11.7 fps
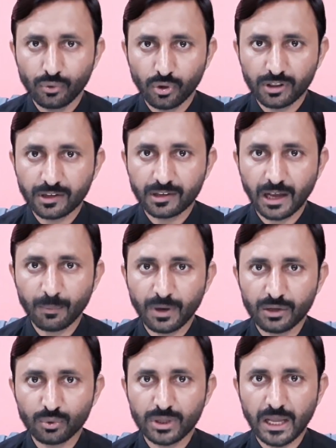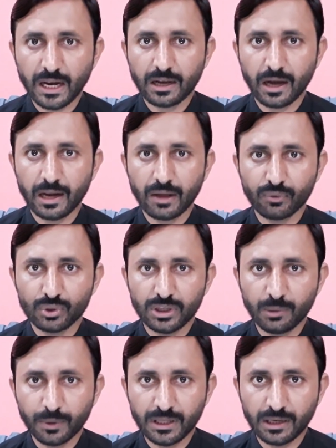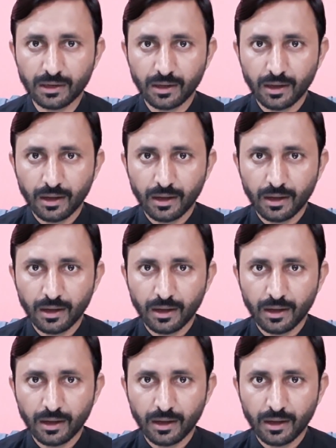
जो एहतसाब का जो दायरा कार है वो दिन ब दिन